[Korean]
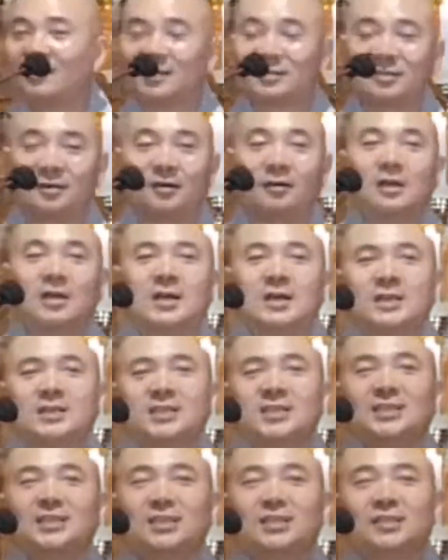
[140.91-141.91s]
그래서
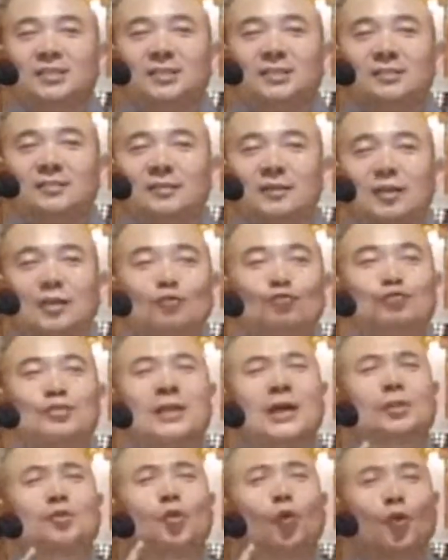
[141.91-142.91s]
신들은
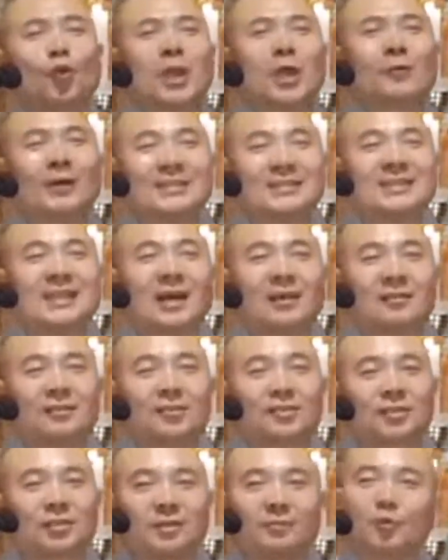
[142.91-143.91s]
우리가 돈에 환장하는
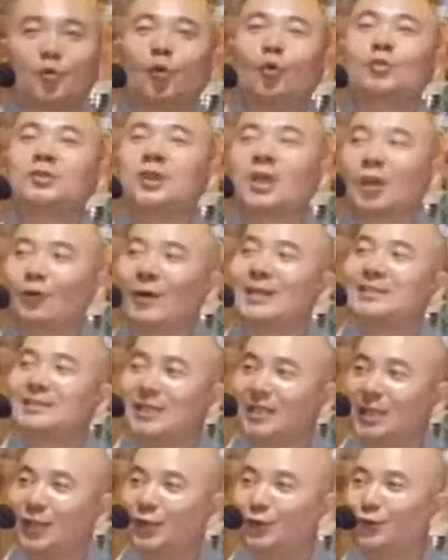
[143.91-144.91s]
것처럼 공덕에
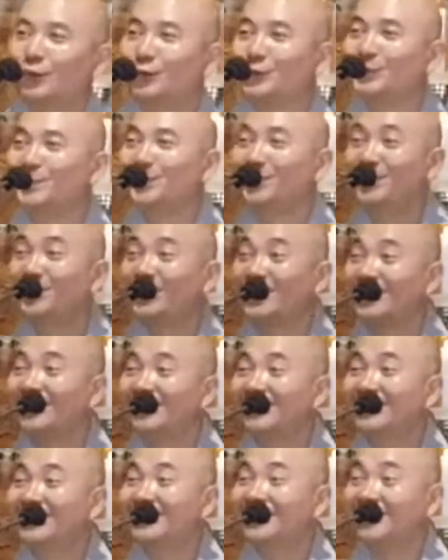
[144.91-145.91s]
환장해요.
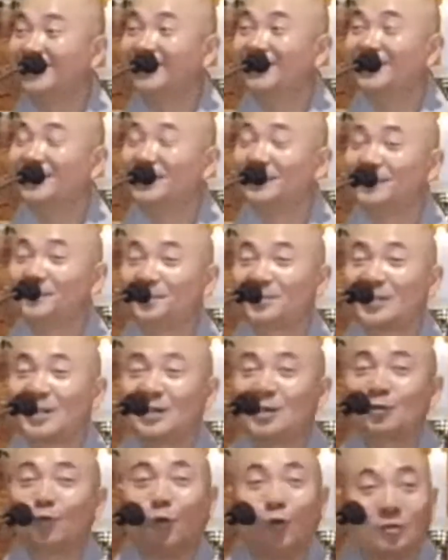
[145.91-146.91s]
예.
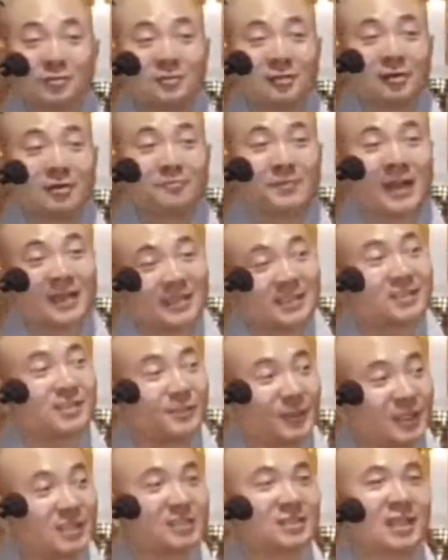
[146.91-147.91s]
공덕만
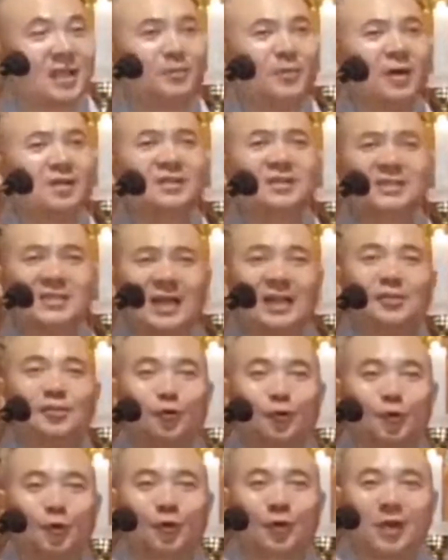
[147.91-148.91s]
있으면 그냥 뭐든지
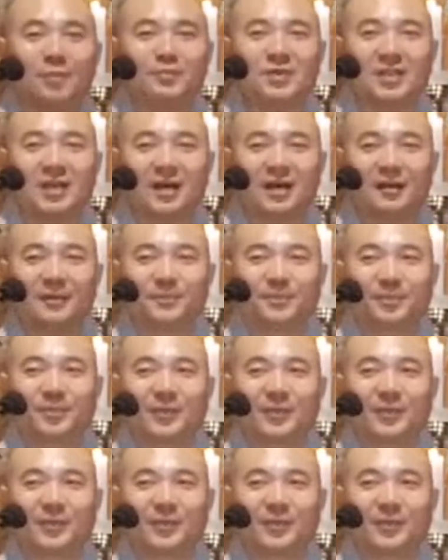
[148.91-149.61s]
하려고 노력합니다.